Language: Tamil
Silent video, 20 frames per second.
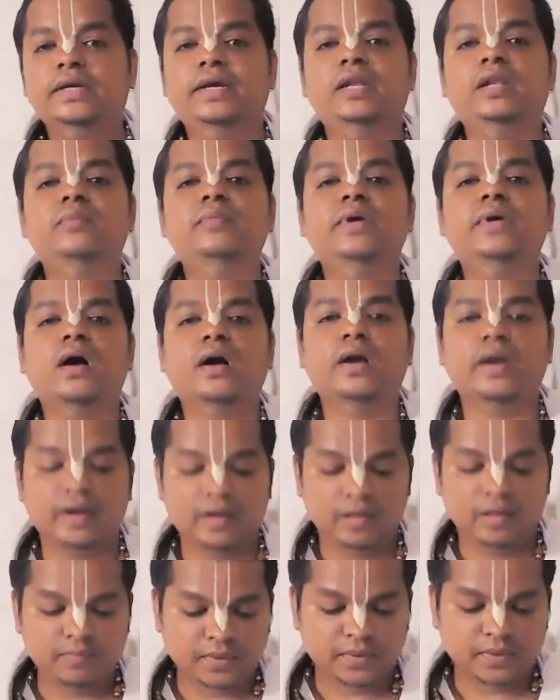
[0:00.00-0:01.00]
எளிமையாக
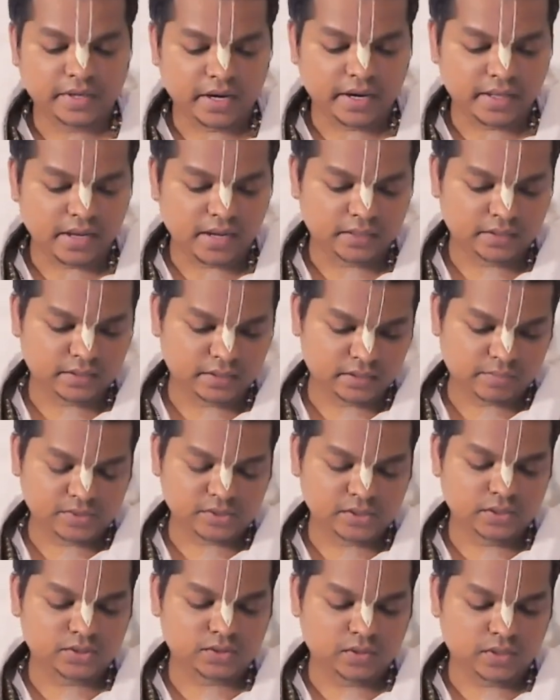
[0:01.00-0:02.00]
கிடைப்பது கிடையாது சொல்லி